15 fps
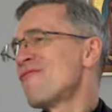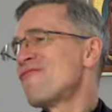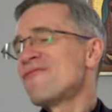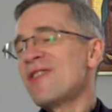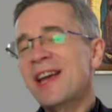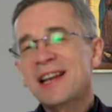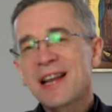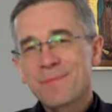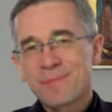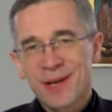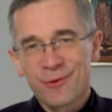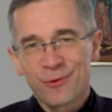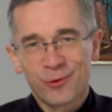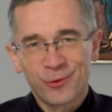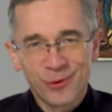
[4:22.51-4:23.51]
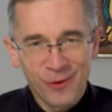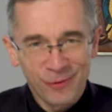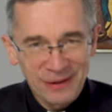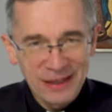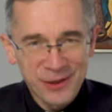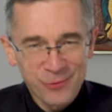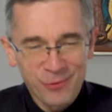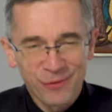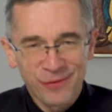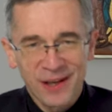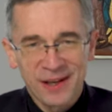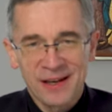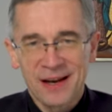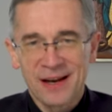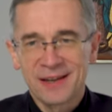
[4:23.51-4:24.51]
najlepiej rokują dla
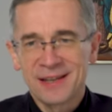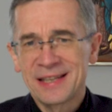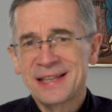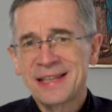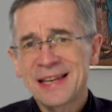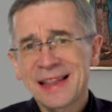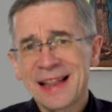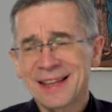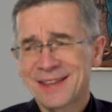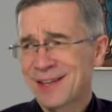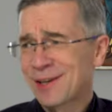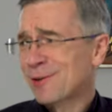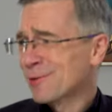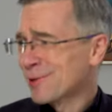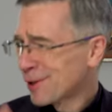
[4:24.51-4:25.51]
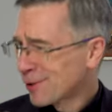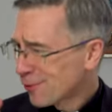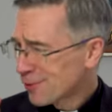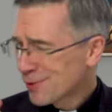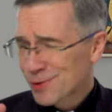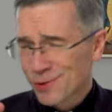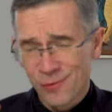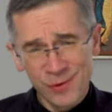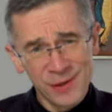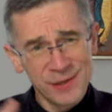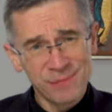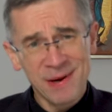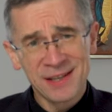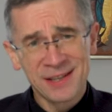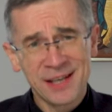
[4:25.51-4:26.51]
człowieka. Nie dlatego, że ktoś stoi z
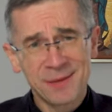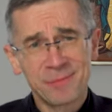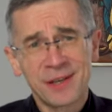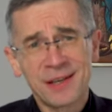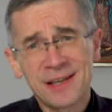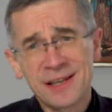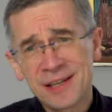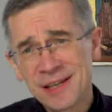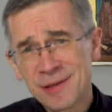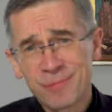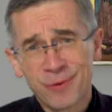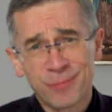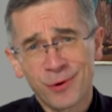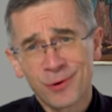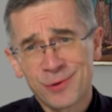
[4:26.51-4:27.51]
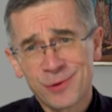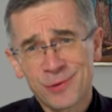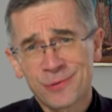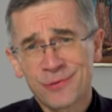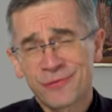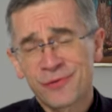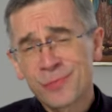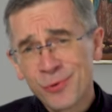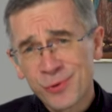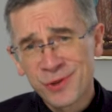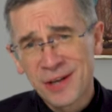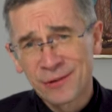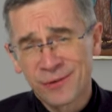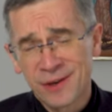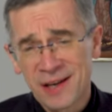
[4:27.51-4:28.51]
batem i po prostu
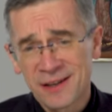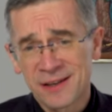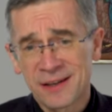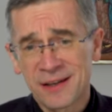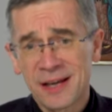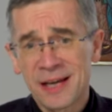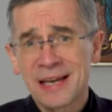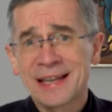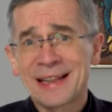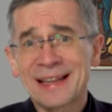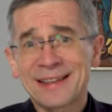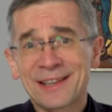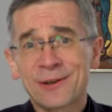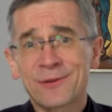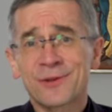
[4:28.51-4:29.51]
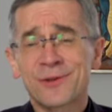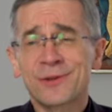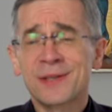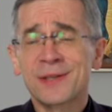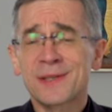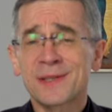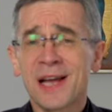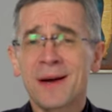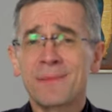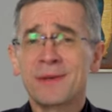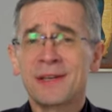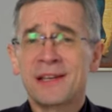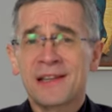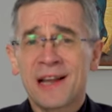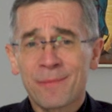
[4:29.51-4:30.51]
wymusza to na nich, dlatego, że oni
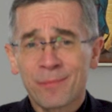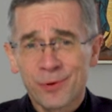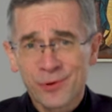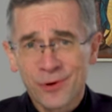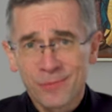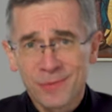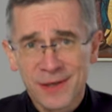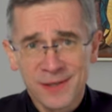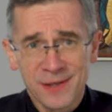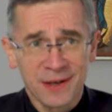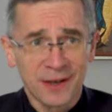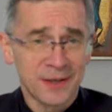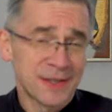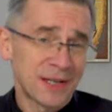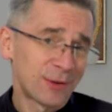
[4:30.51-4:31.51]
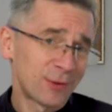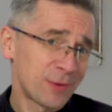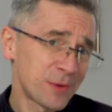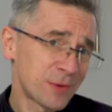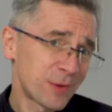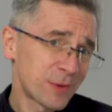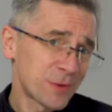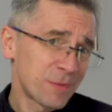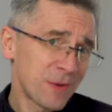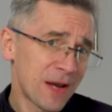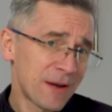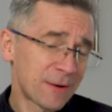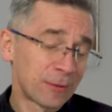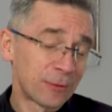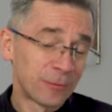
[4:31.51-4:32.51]
sami na poziomie serca to
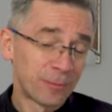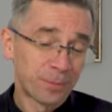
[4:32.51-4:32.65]
zrozumieją.